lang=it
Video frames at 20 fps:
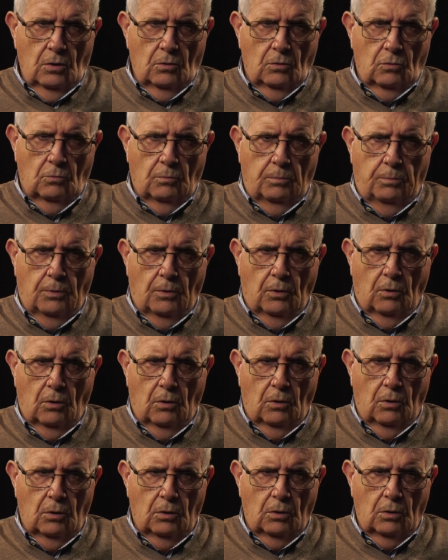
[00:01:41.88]
un
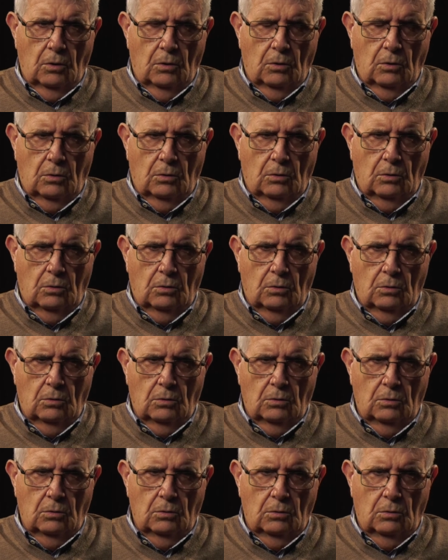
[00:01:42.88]
po'
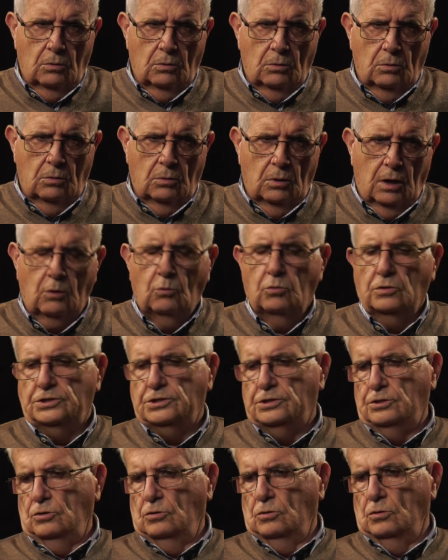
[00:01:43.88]
eh, la
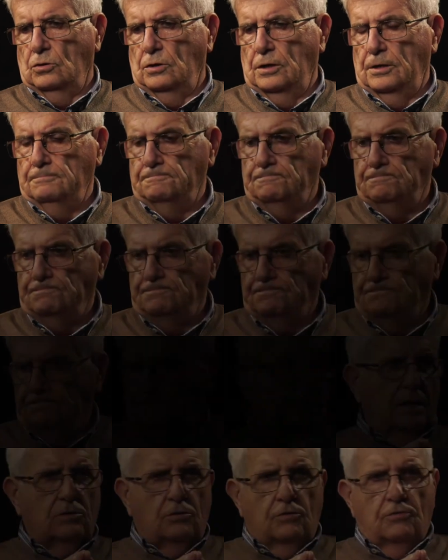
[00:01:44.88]
questione.
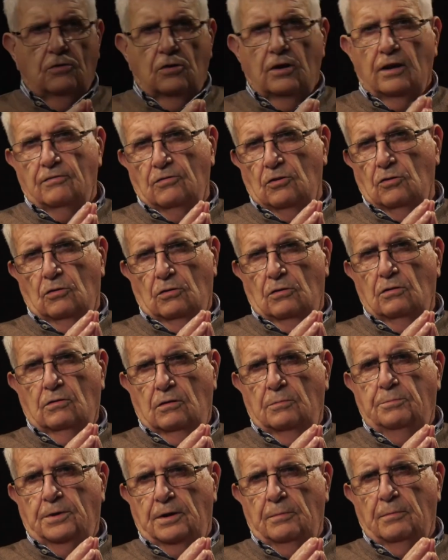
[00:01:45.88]
Tanto volevo
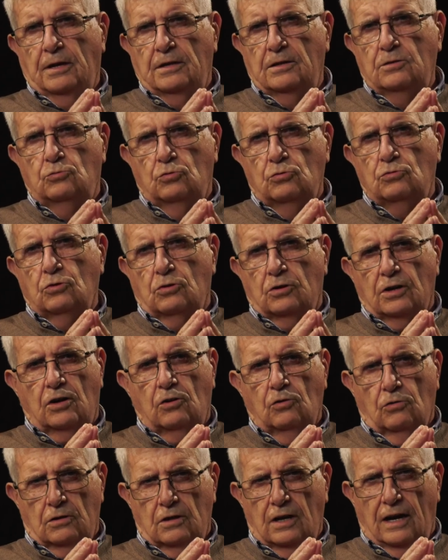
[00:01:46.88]
prima di tutto
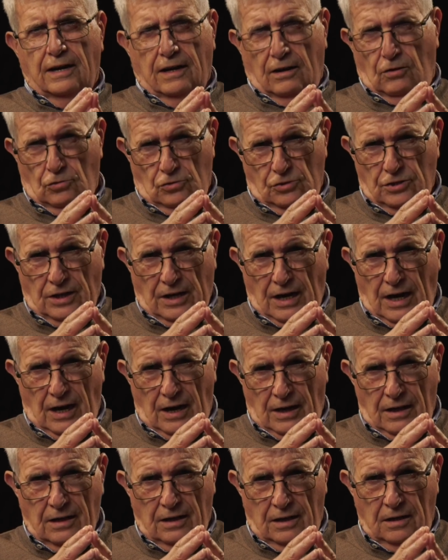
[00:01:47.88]
ricordare
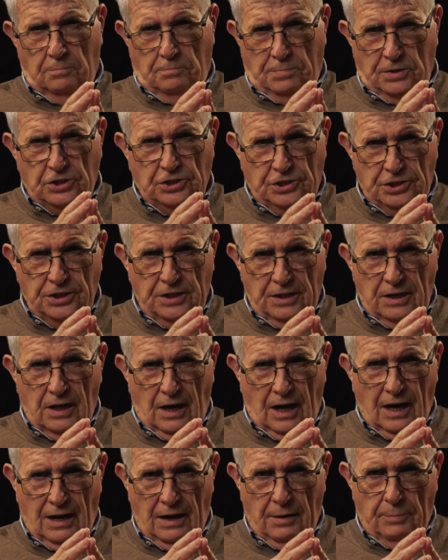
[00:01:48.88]
cos'era il PC
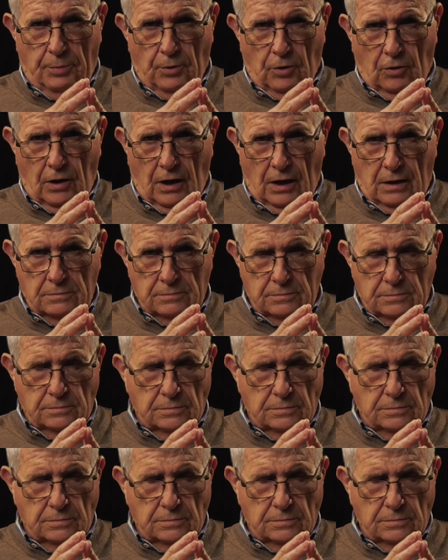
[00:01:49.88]
all'epoca.